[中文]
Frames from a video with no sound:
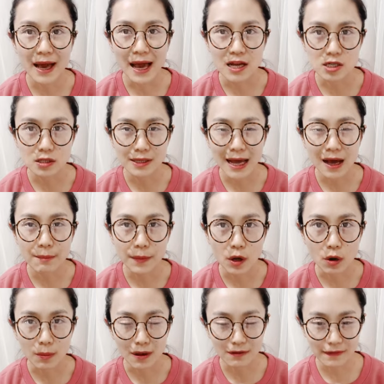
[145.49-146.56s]
还是它没
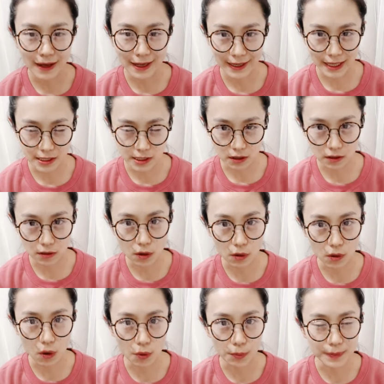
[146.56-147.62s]
有办法给这个狗
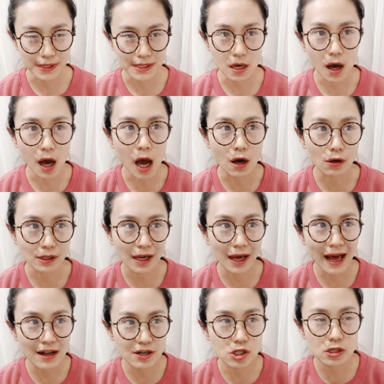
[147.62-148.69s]
狗比较好的
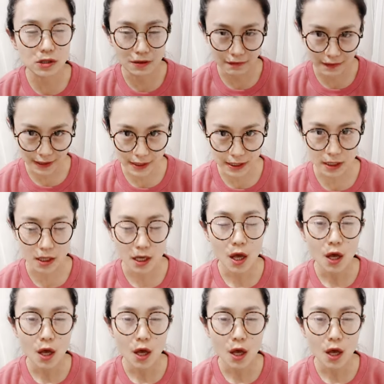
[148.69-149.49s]
安置的问题，